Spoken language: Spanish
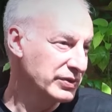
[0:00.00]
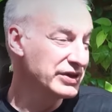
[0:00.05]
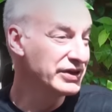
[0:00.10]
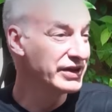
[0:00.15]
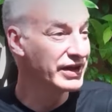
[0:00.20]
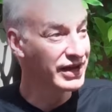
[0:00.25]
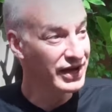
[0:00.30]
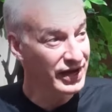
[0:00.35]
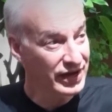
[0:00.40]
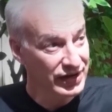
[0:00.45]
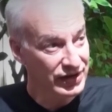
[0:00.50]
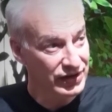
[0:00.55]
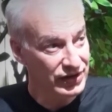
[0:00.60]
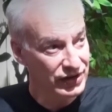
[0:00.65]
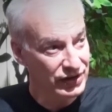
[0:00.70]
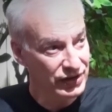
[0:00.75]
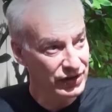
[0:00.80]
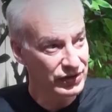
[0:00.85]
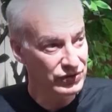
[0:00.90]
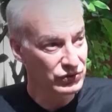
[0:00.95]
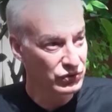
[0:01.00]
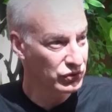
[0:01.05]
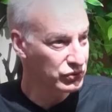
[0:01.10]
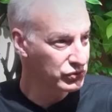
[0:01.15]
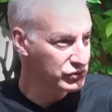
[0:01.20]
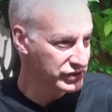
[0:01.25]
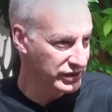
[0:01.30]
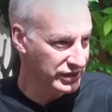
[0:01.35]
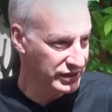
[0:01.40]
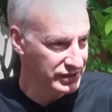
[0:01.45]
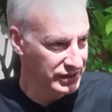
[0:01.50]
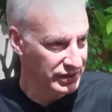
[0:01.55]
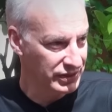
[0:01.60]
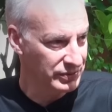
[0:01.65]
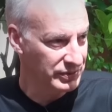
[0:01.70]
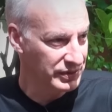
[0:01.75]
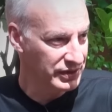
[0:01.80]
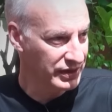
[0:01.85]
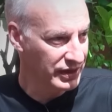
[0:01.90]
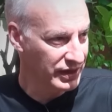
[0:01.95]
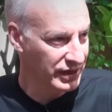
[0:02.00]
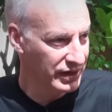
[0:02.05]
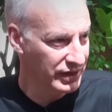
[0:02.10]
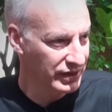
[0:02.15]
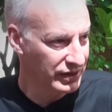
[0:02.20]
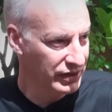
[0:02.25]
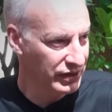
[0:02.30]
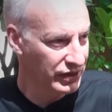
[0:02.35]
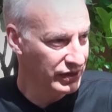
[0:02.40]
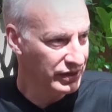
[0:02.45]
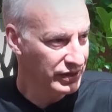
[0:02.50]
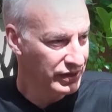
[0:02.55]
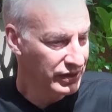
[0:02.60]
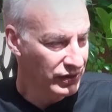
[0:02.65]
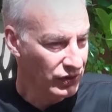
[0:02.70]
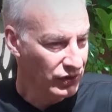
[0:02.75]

vinagre, dos cucharaditas de vinagre,